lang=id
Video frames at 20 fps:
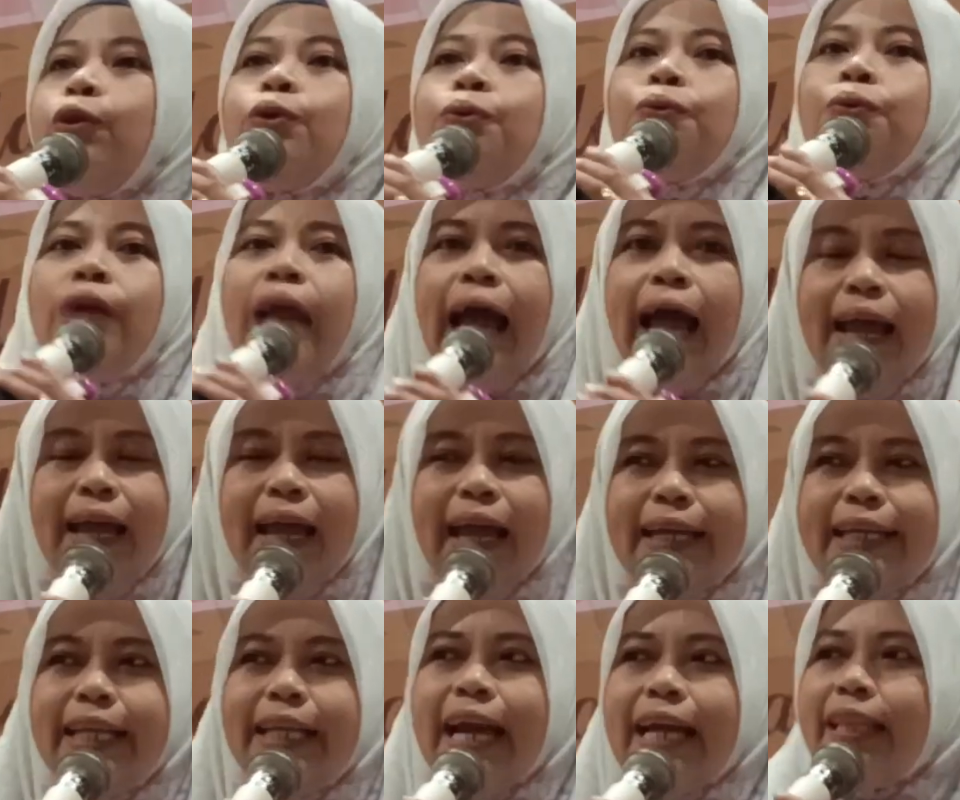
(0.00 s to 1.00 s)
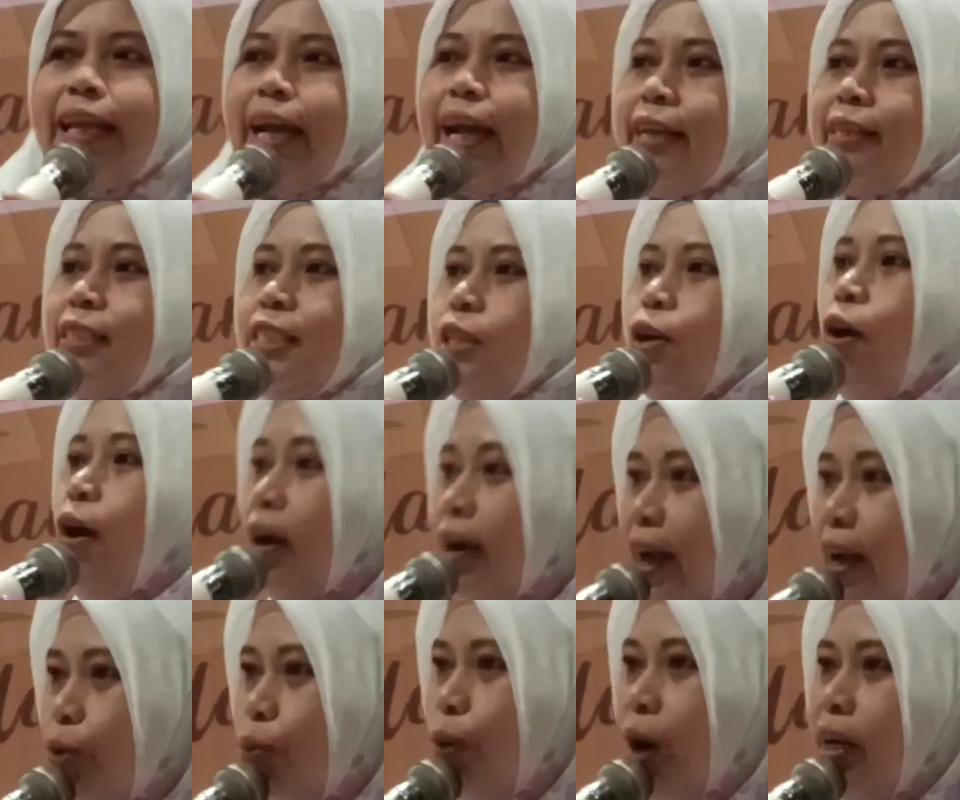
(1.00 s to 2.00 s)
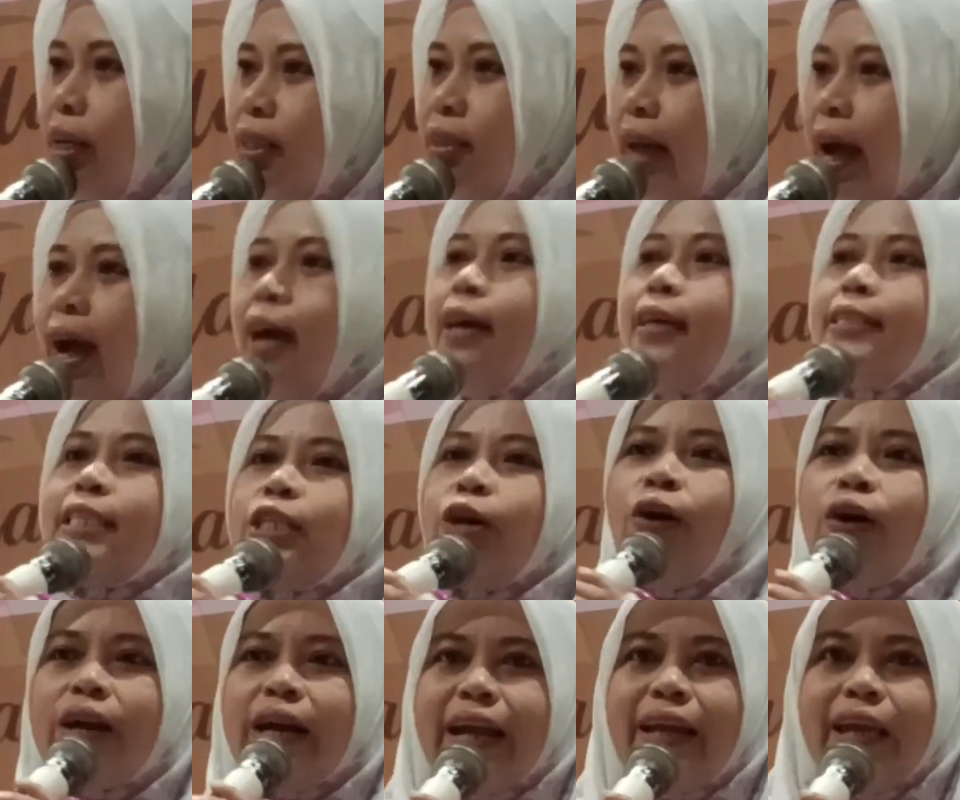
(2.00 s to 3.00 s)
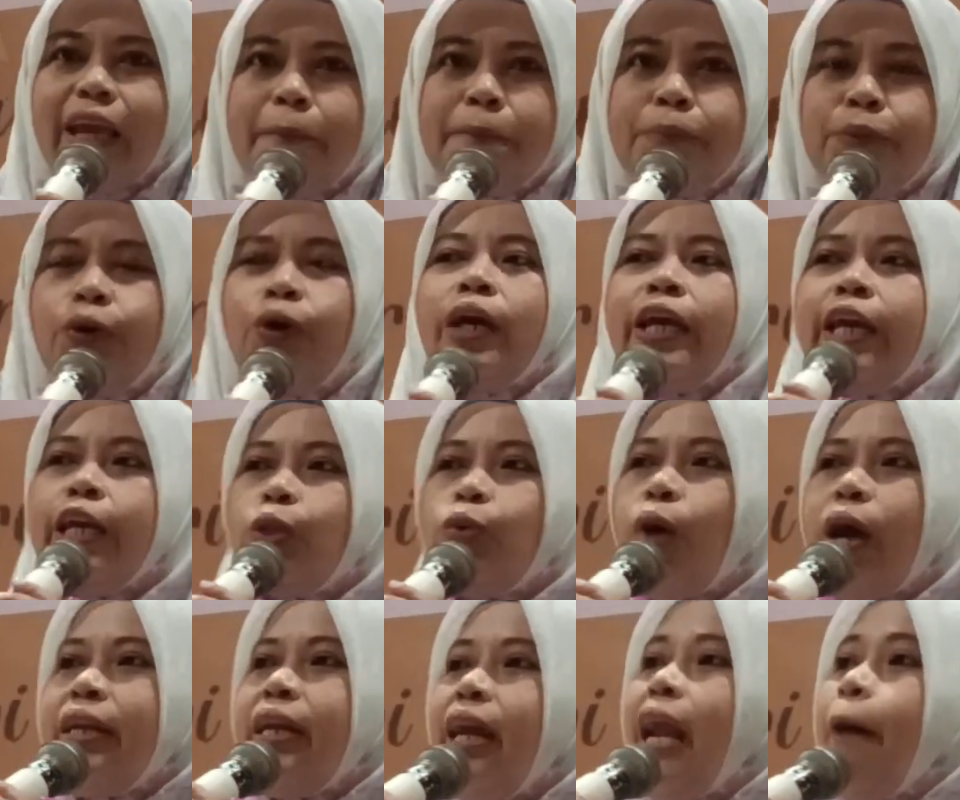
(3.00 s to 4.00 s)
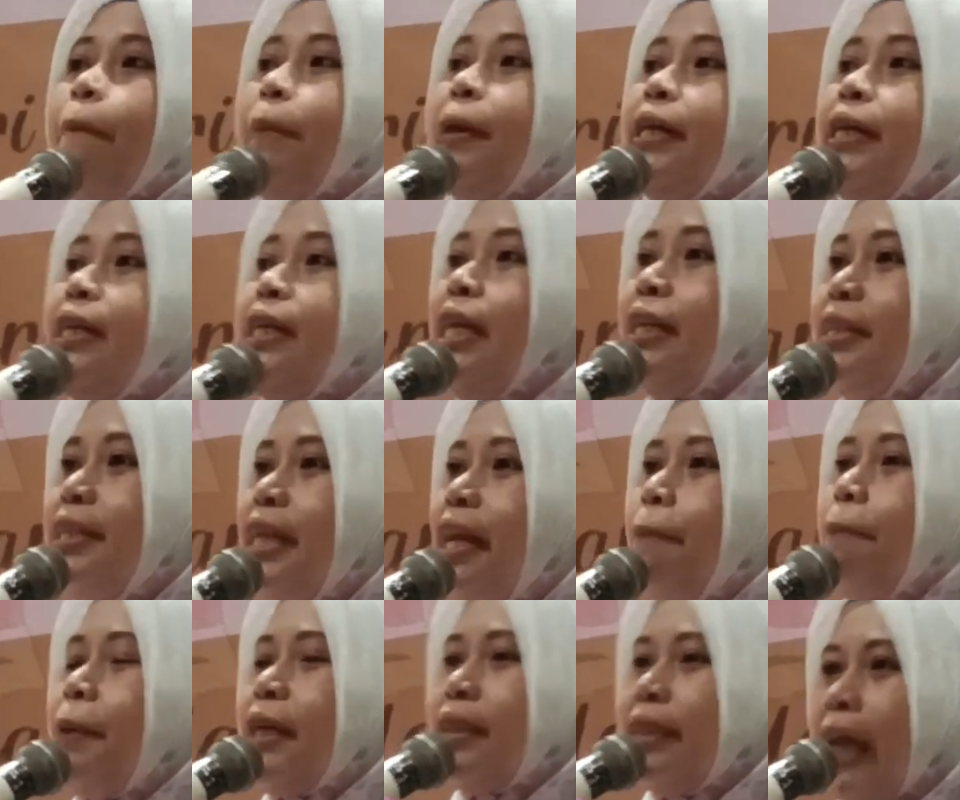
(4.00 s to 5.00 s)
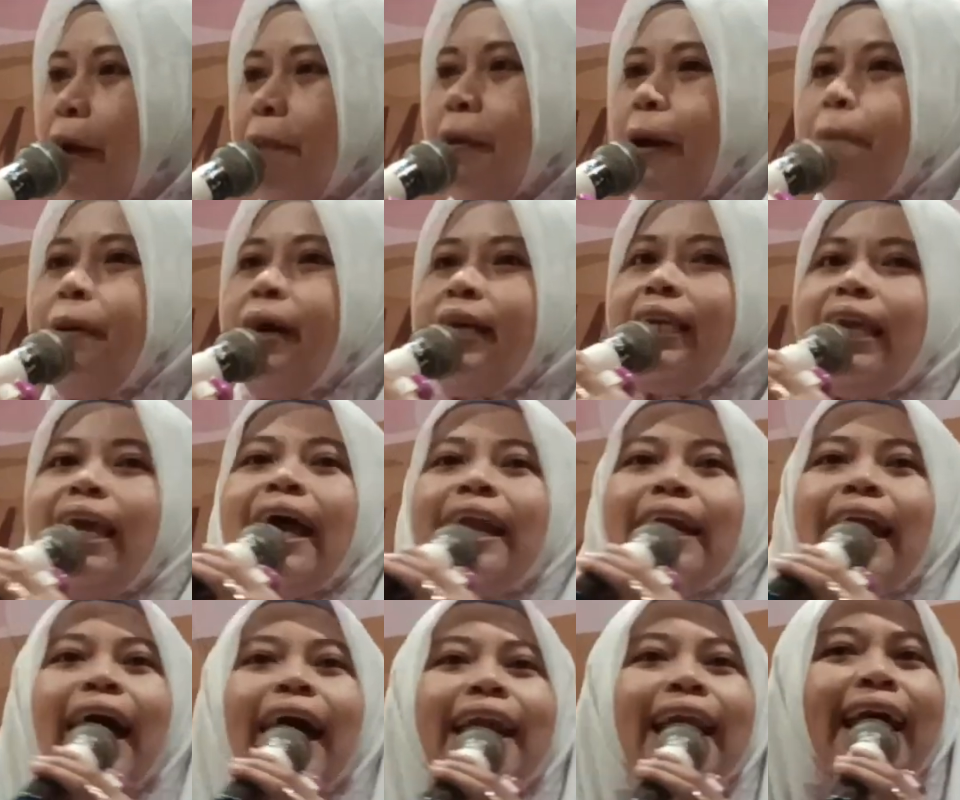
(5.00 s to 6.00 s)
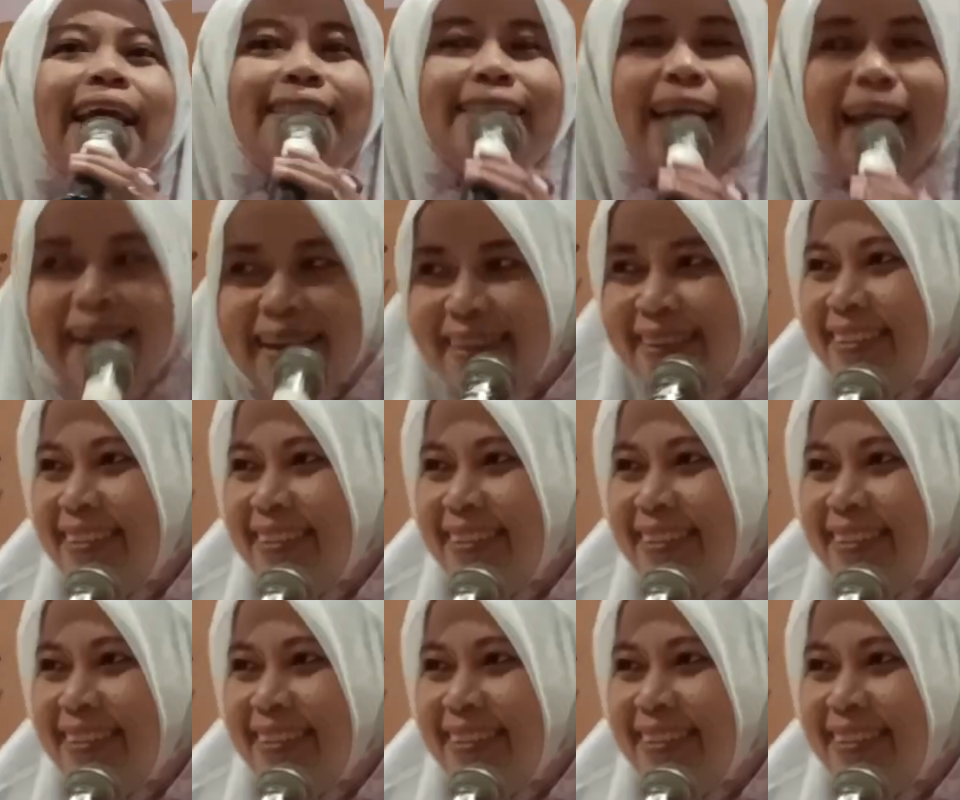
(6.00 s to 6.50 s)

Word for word: ula. Dikatakan seorang wanita, seorang ibu itu adalah pendidik pertama bagi anak-anaknya.